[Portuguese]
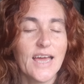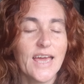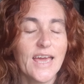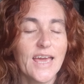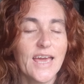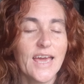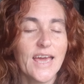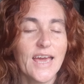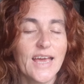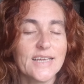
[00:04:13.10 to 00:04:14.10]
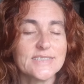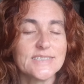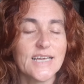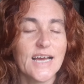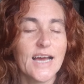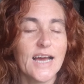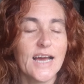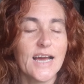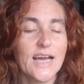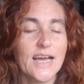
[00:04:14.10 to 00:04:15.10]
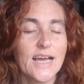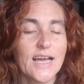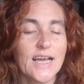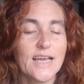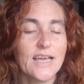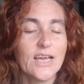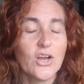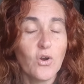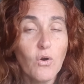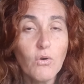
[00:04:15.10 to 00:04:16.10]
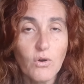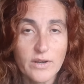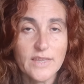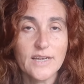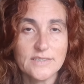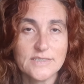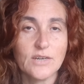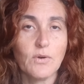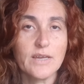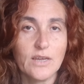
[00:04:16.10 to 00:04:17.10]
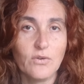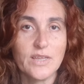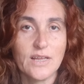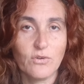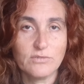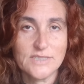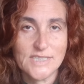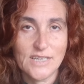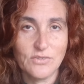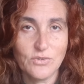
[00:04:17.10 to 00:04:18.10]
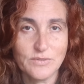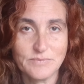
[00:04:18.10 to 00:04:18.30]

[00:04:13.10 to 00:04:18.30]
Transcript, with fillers: é, essa concordância com aquilo que está acontecendo.